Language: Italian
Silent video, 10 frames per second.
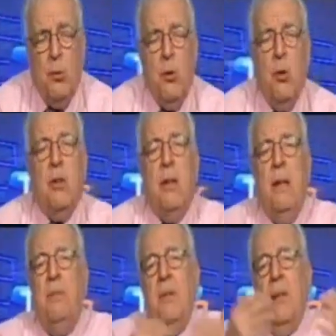tutto lo
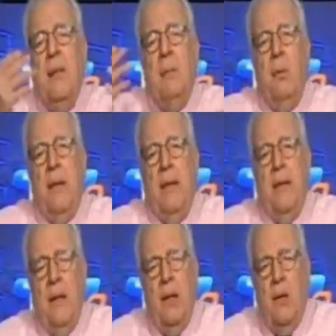schifo della
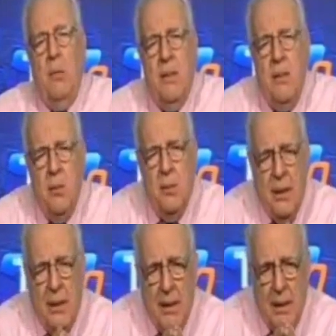politica, come si
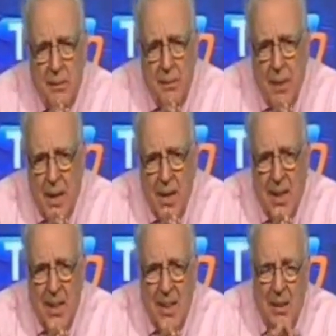usa dire.
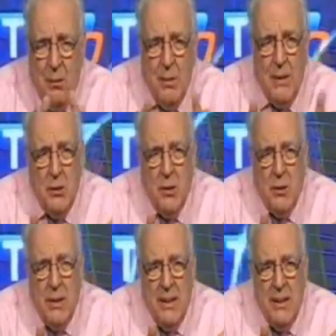In questi
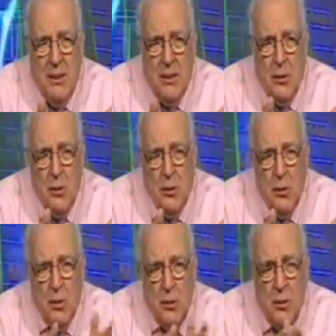giorni ci
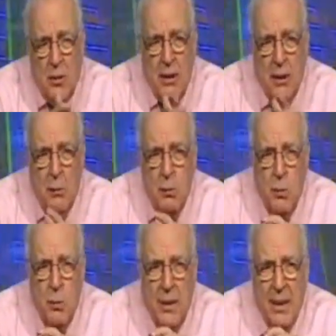sono dei
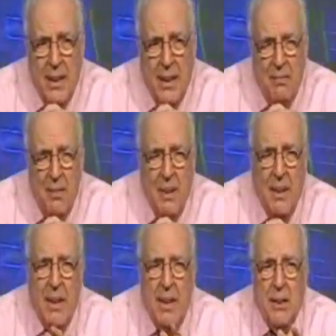tribuni che
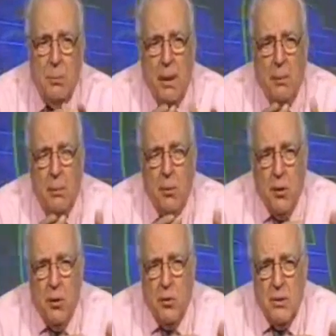fanno a chi la spalla più
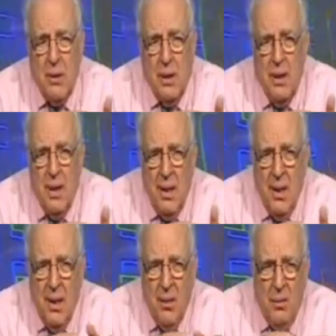grossa.
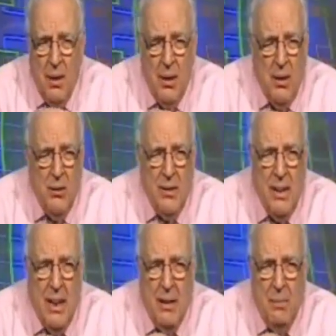
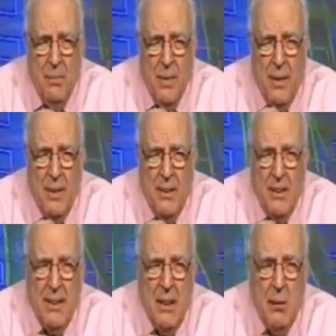Qualcosa,
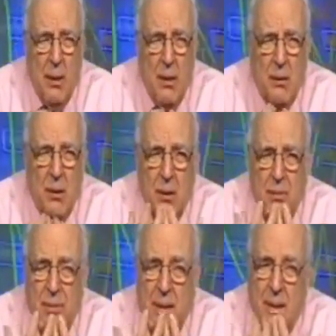c'è stato qualcosa
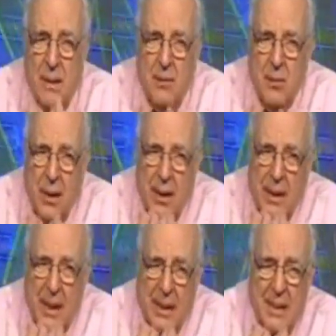di offensivo
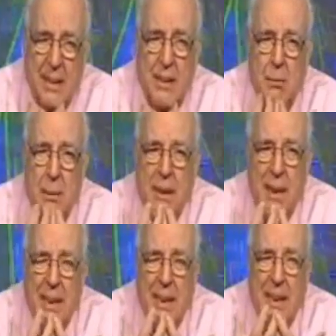anche alla
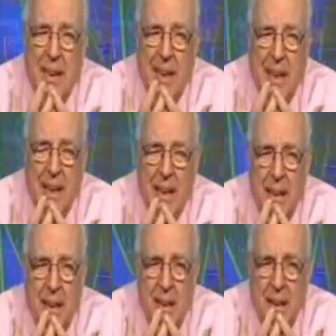sensibilità degli
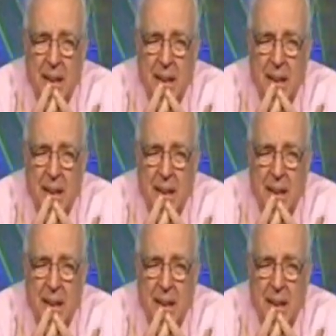italiani.